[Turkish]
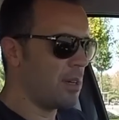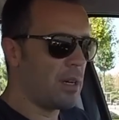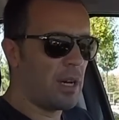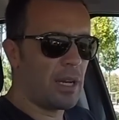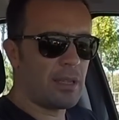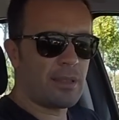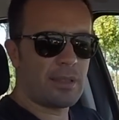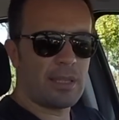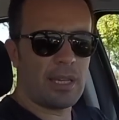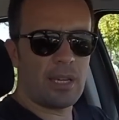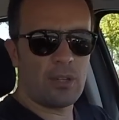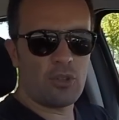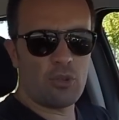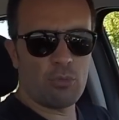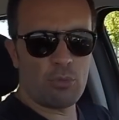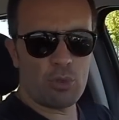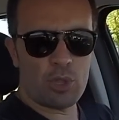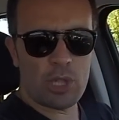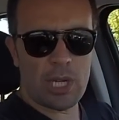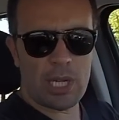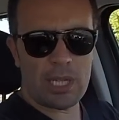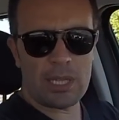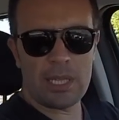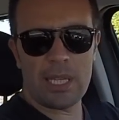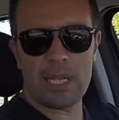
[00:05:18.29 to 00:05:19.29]
Hatta
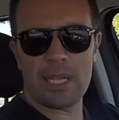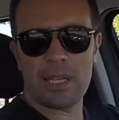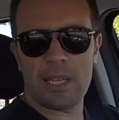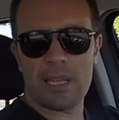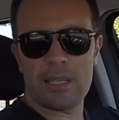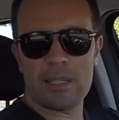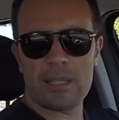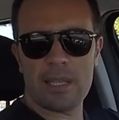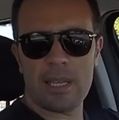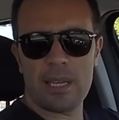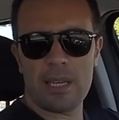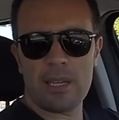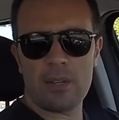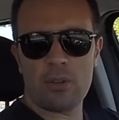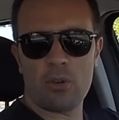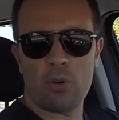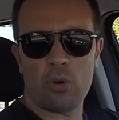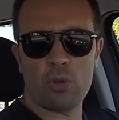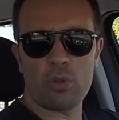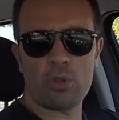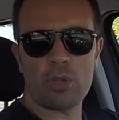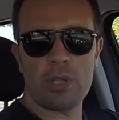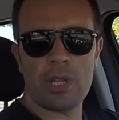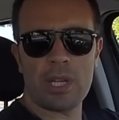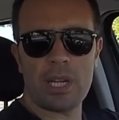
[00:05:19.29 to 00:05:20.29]
yumuşak neredeyse
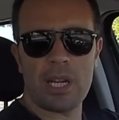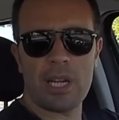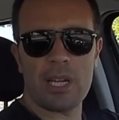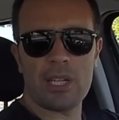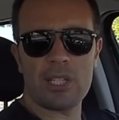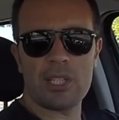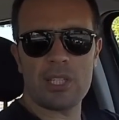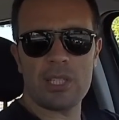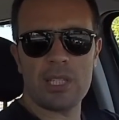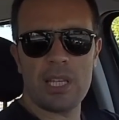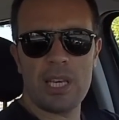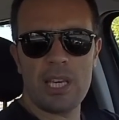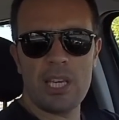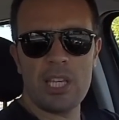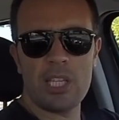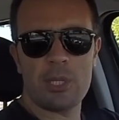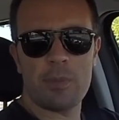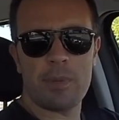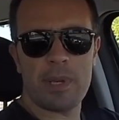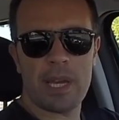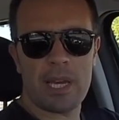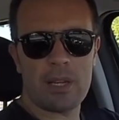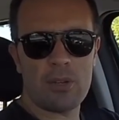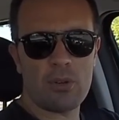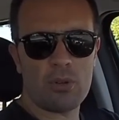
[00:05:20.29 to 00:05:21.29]
koltuklar haricinde
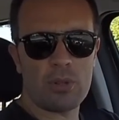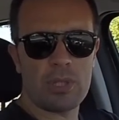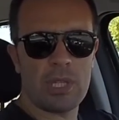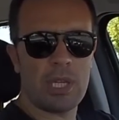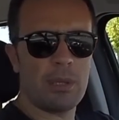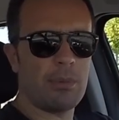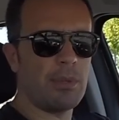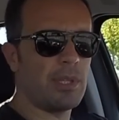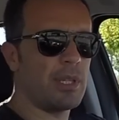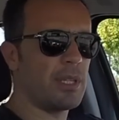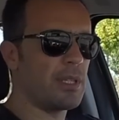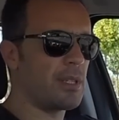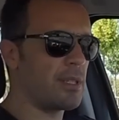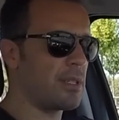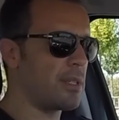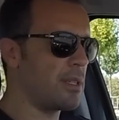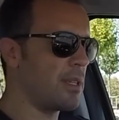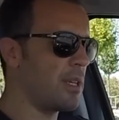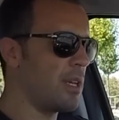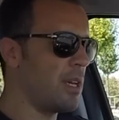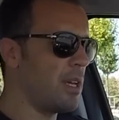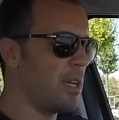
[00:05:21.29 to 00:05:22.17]
hiçbir yer yok diyebiliriz.